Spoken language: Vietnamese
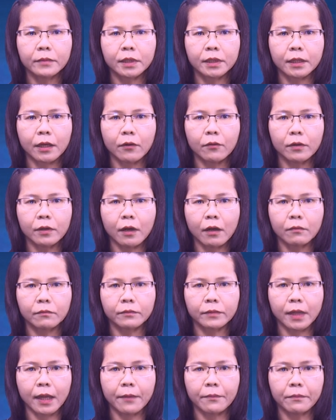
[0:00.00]

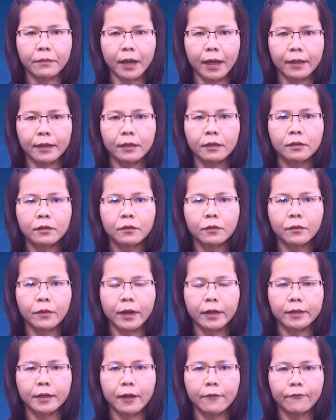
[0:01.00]
6087
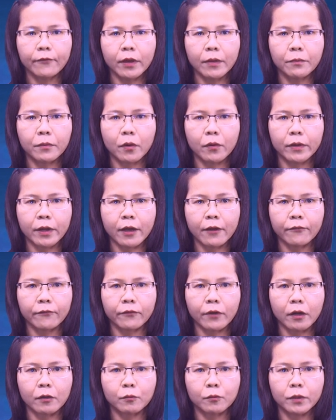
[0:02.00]
hoặc đến với Bồ Đề
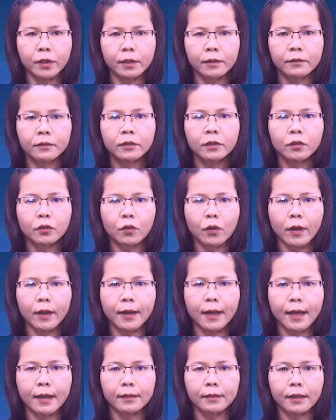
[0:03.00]
Phật Quốc tọa
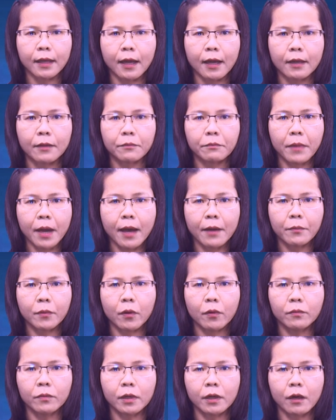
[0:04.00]
lạc tại
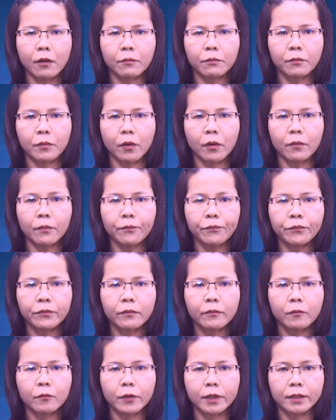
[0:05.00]
3404
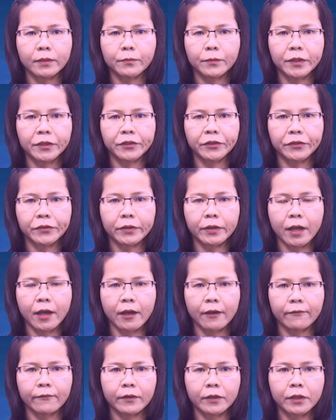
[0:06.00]
Westminster
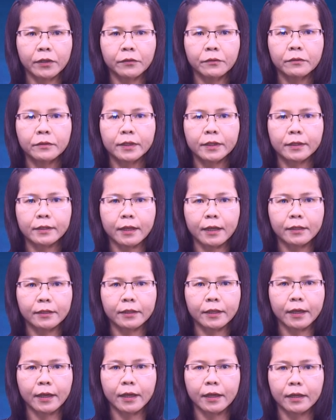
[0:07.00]
Avenue,
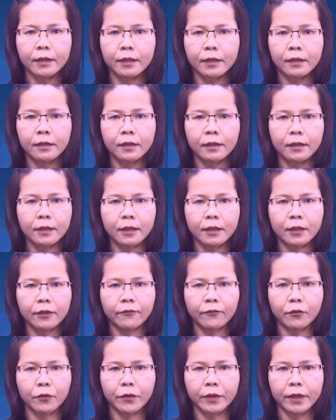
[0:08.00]
Santa Ana,
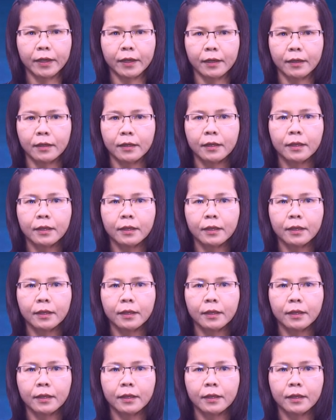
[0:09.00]
California